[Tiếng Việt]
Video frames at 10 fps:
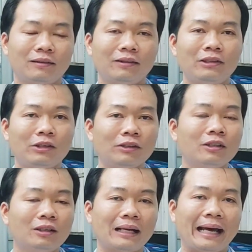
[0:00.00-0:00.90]
nó giữ
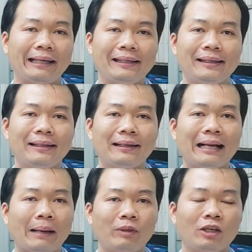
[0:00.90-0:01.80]
nước lại
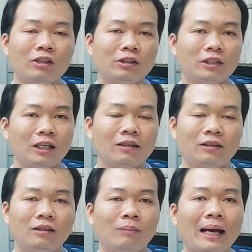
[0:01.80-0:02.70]
làm cho lượng dịch
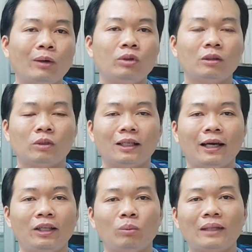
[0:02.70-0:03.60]
lượng máu trong cơ
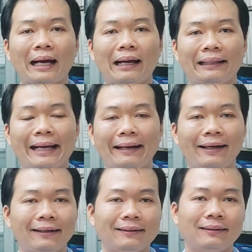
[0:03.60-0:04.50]
thể chúng ta là tăng
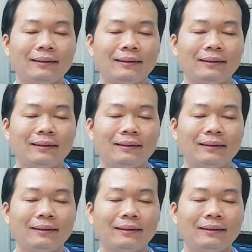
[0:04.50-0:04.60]
lên